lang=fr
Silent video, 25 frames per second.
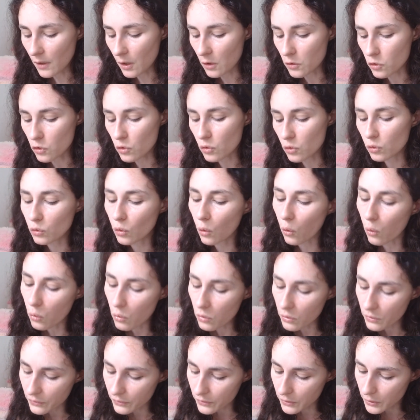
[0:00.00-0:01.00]
je
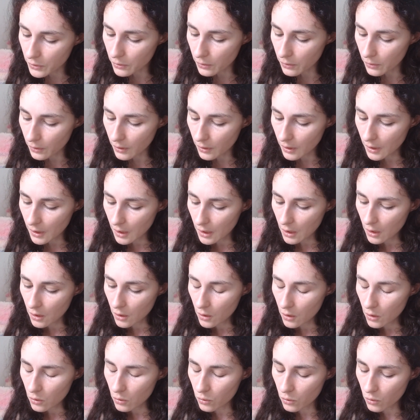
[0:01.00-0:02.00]
trouve que
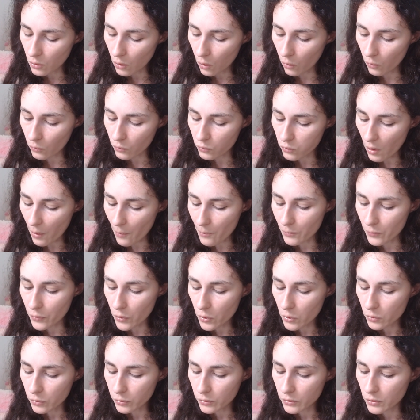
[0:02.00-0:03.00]
euh, on voit
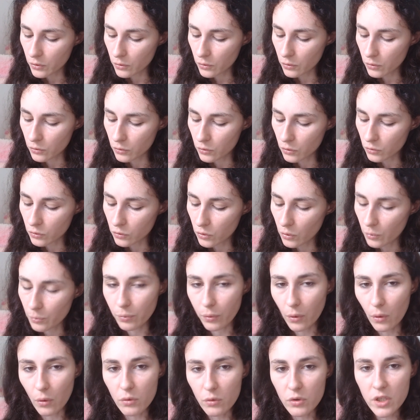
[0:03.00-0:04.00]
beaucoup de,
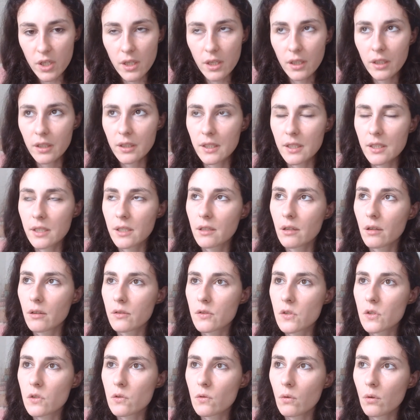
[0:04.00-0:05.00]
projets qui
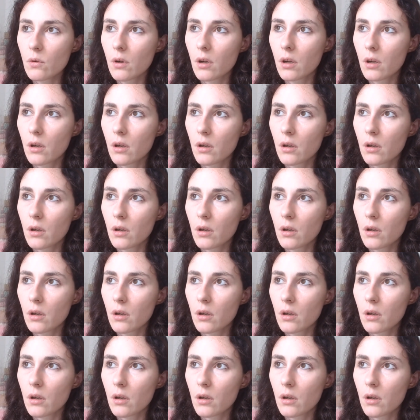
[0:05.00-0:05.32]
sont,